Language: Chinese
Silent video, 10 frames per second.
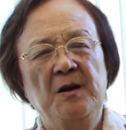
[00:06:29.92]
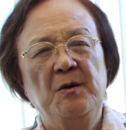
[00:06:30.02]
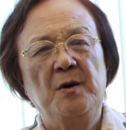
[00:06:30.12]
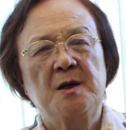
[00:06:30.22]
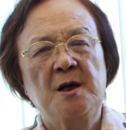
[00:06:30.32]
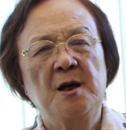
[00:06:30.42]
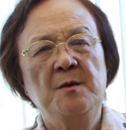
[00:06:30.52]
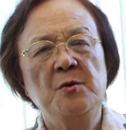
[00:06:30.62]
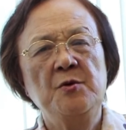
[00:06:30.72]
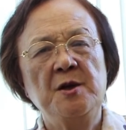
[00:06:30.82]
我渴
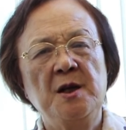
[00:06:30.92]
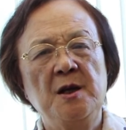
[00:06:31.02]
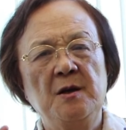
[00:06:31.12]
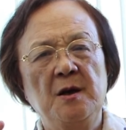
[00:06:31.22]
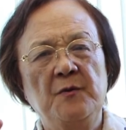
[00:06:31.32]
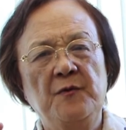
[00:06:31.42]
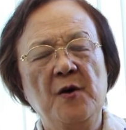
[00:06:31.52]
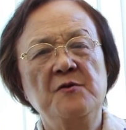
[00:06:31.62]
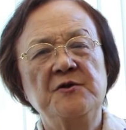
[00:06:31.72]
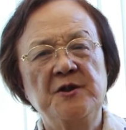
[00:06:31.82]
慕你
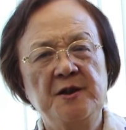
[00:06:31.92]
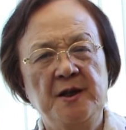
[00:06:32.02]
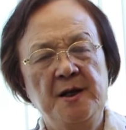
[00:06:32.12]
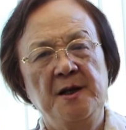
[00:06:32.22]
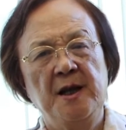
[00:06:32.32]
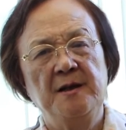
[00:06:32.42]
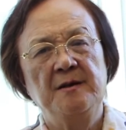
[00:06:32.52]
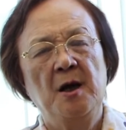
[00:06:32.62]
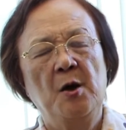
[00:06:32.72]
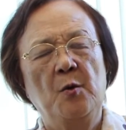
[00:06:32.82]
丰盛的恩典，
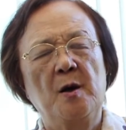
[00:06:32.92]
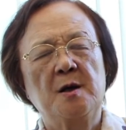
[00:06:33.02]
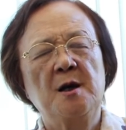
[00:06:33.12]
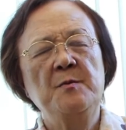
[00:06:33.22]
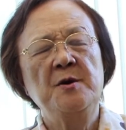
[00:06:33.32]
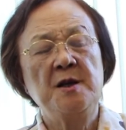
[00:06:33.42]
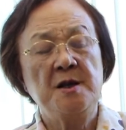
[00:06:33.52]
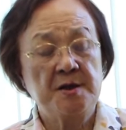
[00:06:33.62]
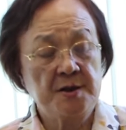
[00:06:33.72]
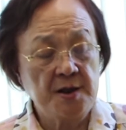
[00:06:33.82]
我渴慕
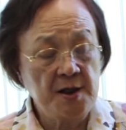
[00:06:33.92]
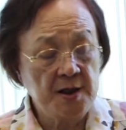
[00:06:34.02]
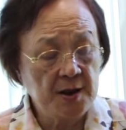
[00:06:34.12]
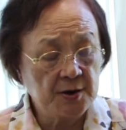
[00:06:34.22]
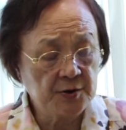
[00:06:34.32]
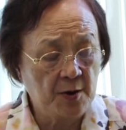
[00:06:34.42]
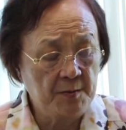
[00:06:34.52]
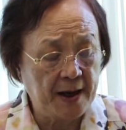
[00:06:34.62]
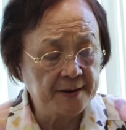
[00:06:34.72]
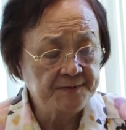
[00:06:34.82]
你圣灵的充
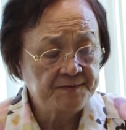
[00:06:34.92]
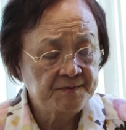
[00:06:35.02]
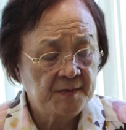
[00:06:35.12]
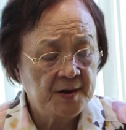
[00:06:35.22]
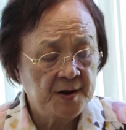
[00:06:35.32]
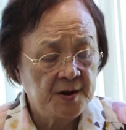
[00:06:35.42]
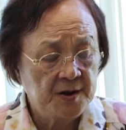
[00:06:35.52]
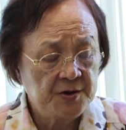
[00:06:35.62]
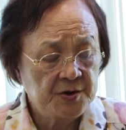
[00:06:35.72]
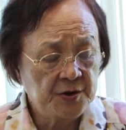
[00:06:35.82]
满。
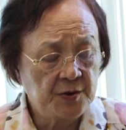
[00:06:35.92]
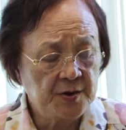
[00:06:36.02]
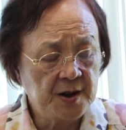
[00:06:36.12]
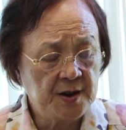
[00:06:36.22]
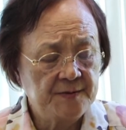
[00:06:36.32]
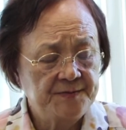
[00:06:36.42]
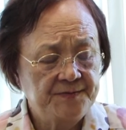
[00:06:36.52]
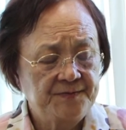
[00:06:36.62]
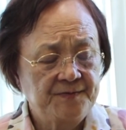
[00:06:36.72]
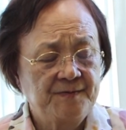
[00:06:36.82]
求你
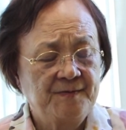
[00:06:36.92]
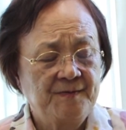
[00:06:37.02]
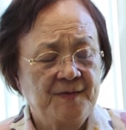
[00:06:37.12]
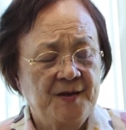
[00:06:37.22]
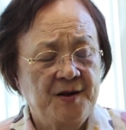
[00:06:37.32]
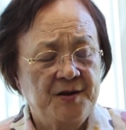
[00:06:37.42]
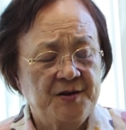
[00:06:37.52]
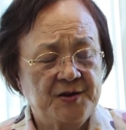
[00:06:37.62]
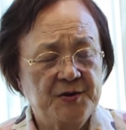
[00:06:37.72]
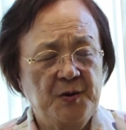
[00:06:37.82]

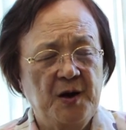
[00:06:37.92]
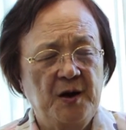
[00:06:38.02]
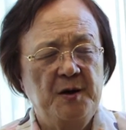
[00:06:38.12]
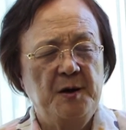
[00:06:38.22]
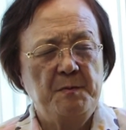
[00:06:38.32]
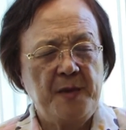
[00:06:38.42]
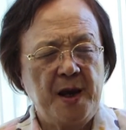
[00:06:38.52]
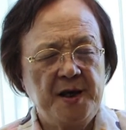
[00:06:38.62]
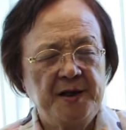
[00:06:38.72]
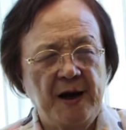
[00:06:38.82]
使我
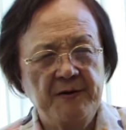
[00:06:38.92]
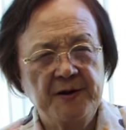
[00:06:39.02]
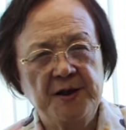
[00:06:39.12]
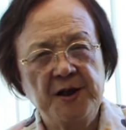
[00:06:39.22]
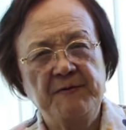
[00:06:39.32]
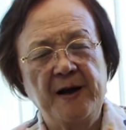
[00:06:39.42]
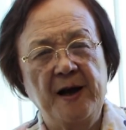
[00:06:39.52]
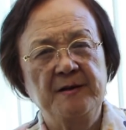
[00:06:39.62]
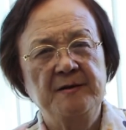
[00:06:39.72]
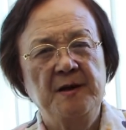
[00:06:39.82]
每到一个地
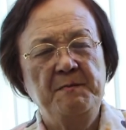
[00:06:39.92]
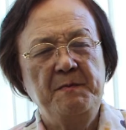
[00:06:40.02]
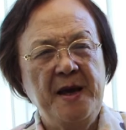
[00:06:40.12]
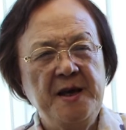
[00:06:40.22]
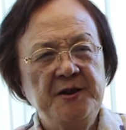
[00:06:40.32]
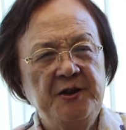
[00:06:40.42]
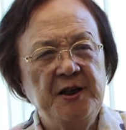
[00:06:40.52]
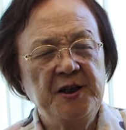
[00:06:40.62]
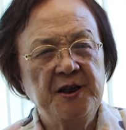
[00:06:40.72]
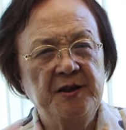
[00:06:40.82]
方，每
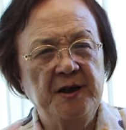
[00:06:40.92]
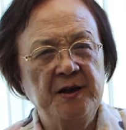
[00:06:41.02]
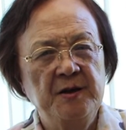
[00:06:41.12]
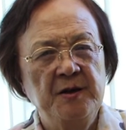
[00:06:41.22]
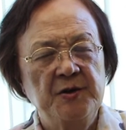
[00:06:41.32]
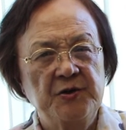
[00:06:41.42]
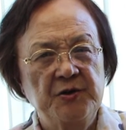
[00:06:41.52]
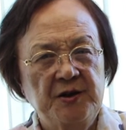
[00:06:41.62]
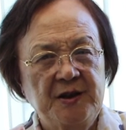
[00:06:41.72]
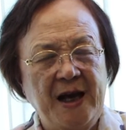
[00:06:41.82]
见一个人，
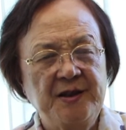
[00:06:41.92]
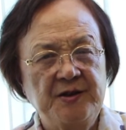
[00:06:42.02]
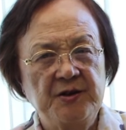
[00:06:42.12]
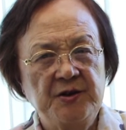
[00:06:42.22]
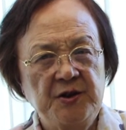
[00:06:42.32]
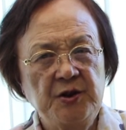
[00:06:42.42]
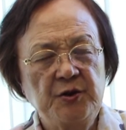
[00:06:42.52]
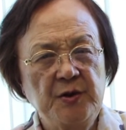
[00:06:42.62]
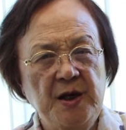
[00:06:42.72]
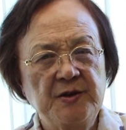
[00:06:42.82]
是带着基
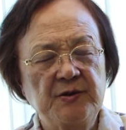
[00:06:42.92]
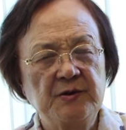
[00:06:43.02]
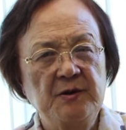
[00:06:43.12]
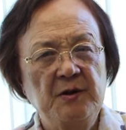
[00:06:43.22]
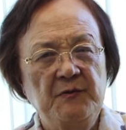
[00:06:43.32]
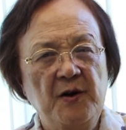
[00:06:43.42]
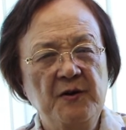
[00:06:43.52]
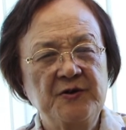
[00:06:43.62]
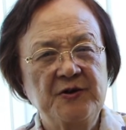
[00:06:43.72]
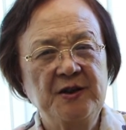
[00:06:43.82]
督耶稣
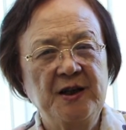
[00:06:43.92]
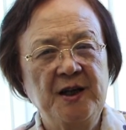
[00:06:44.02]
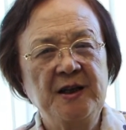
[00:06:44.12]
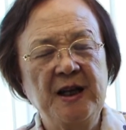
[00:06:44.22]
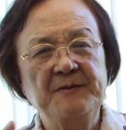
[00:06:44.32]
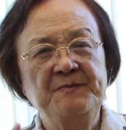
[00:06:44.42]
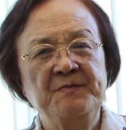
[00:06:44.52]
丰盛的恩典，